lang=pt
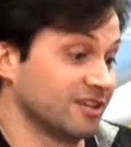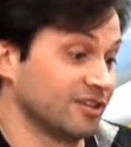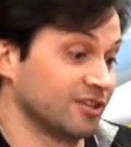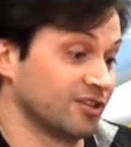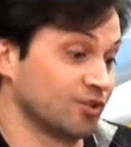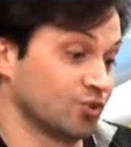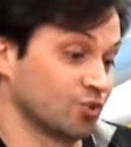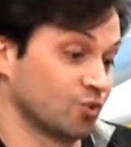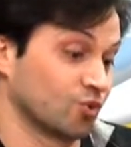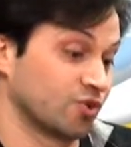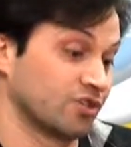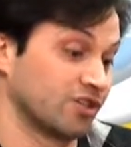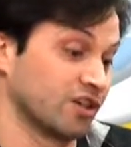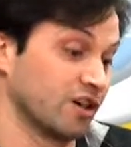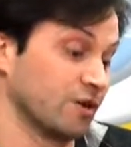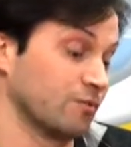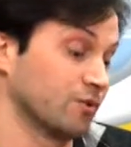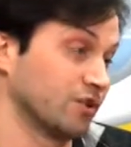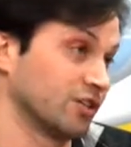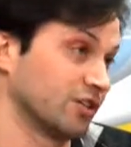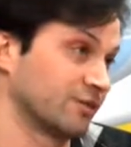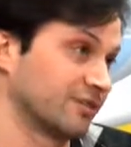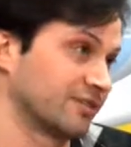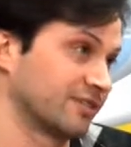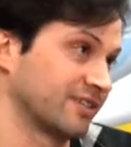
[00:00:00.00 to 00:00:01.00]
entre o que é
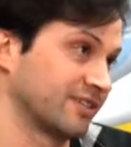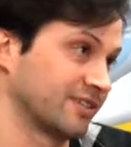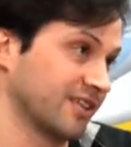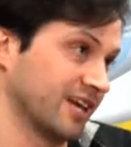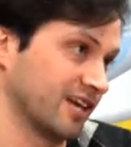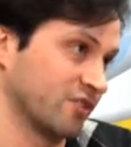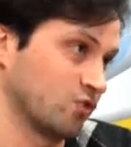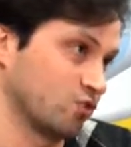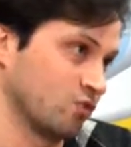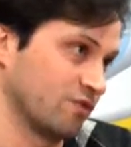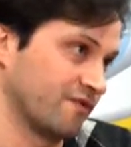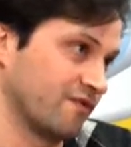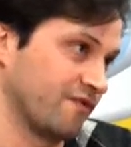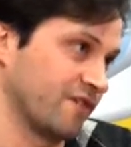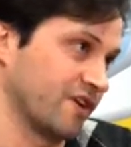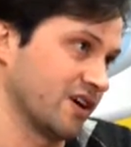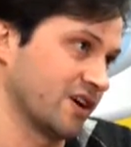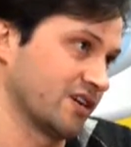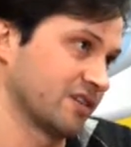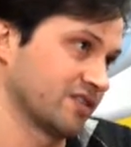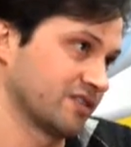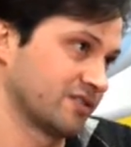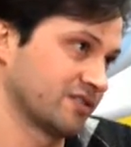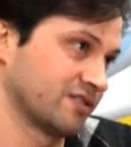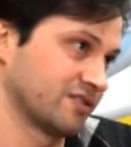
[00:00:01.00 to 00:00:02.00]
uma universidade e o que
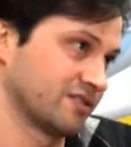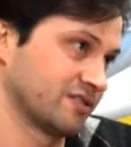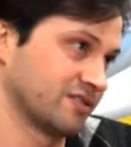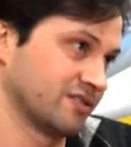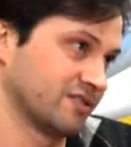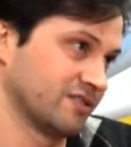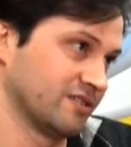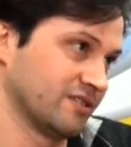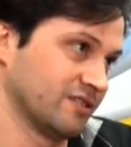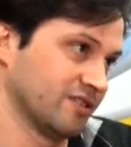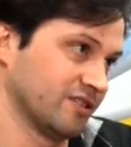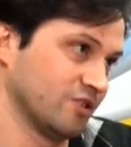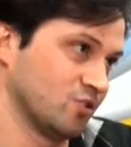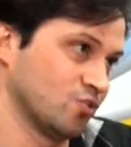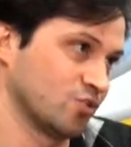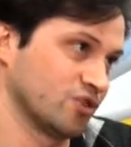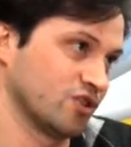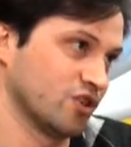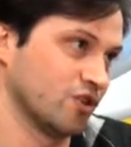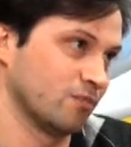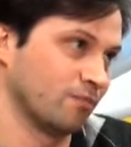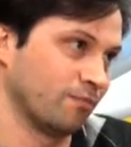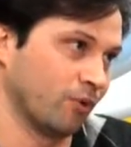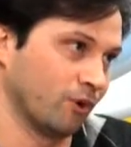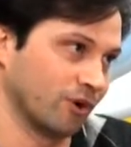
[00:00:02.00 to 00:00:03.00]
faz, e o
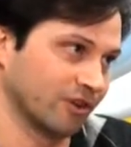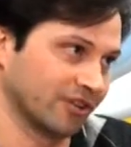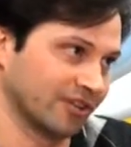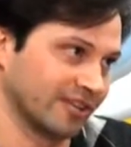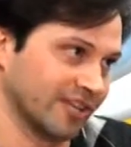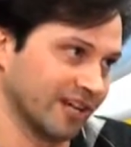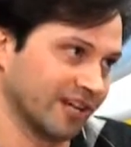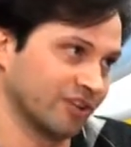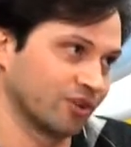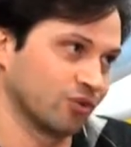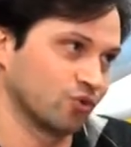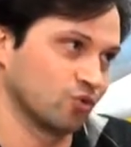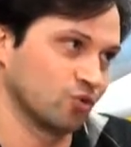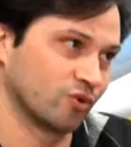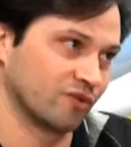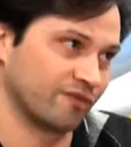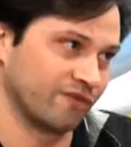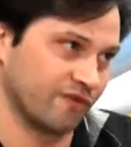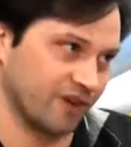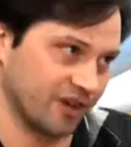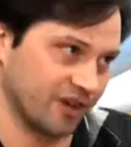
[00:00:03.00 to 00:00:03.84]
que é um politécnico e o que